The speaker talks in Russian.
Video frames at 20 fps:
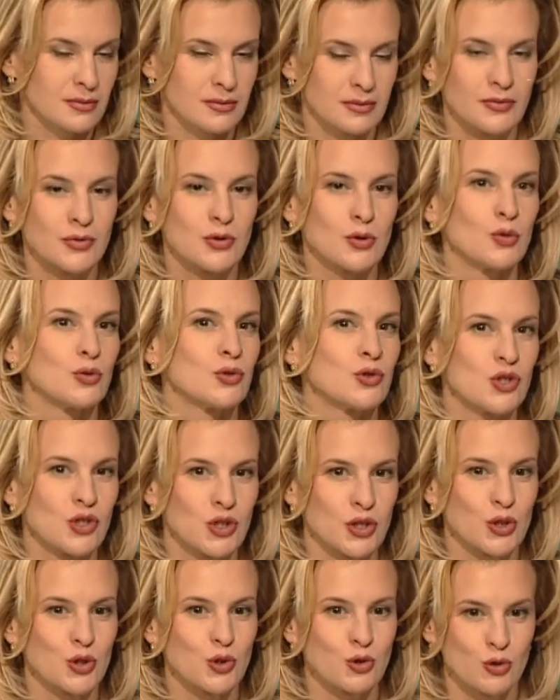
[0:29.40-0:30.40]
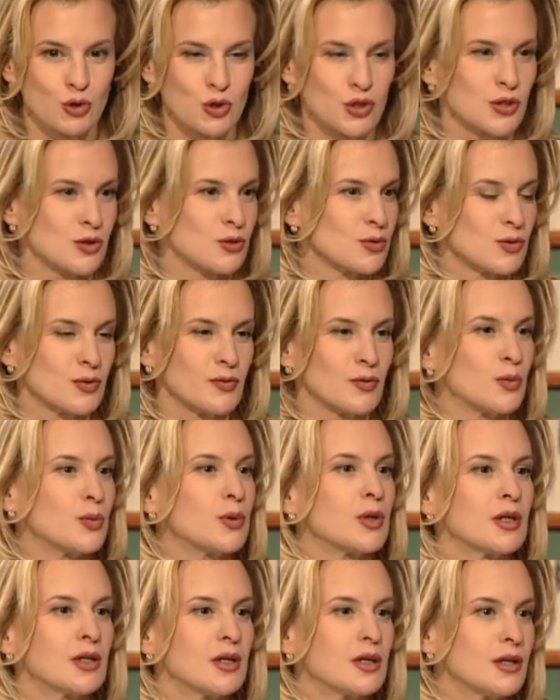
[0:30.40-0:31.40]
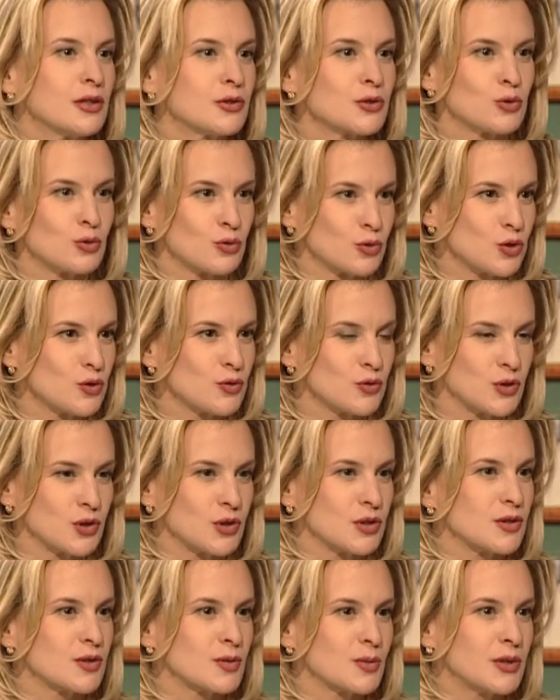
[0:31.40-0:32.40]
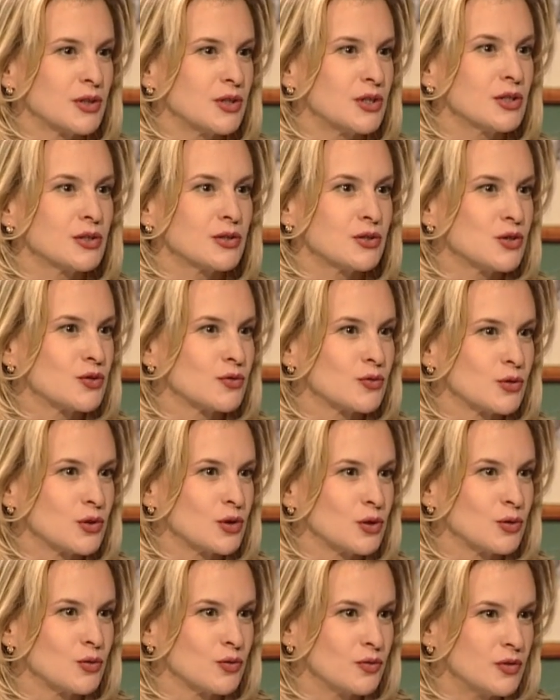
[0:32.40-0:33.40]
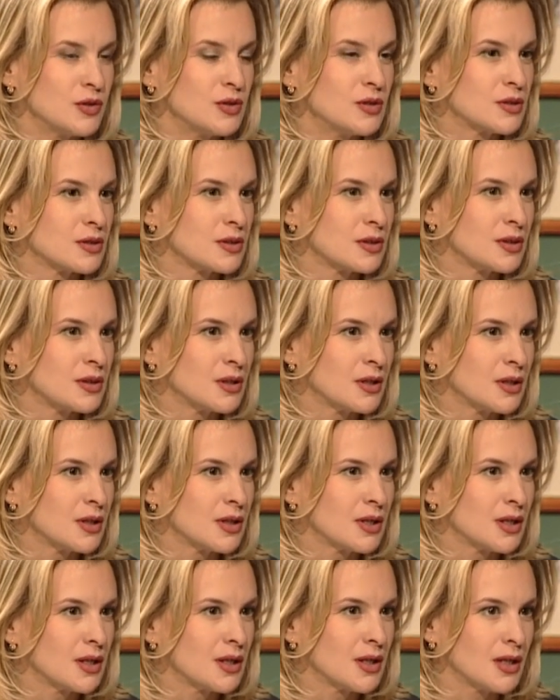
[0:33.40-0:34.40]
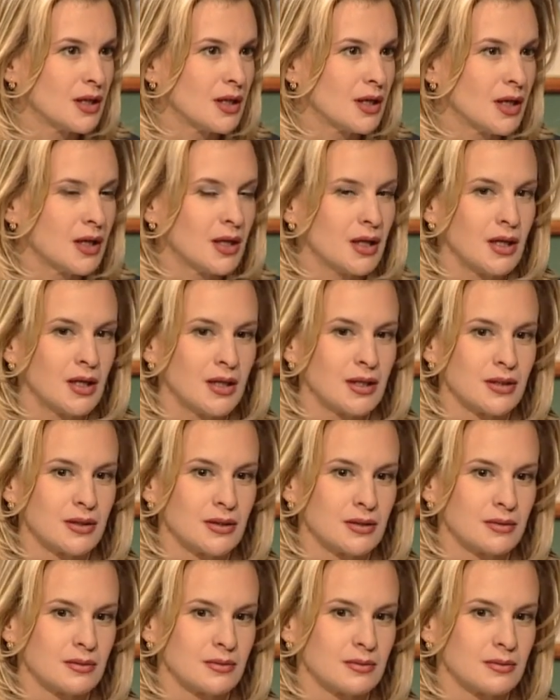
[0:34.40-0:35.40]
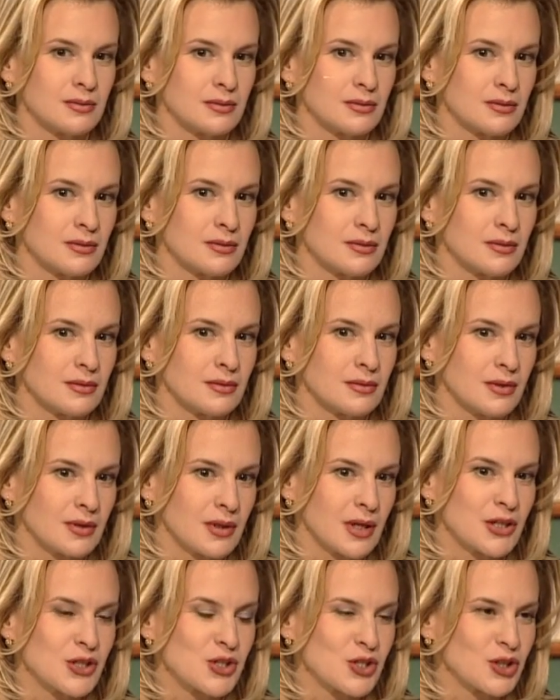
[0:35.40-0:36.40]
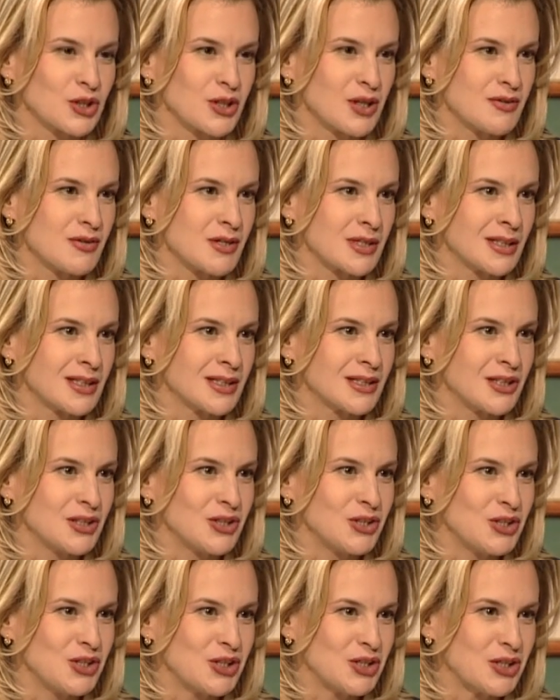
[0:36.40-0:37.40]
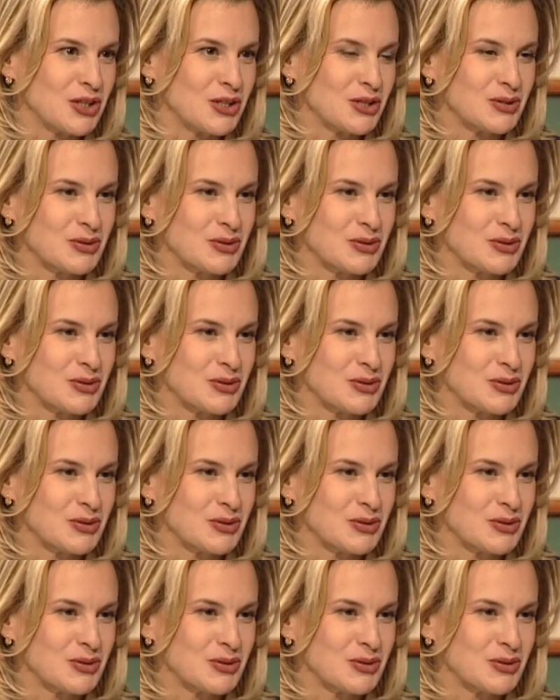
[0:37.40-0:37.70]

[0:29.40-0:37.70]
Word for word: все, он считает, что жизнь он свою проиграл, что он чего-то не досмотрел, чего-то не увидел. Э, конечно, наверное, это не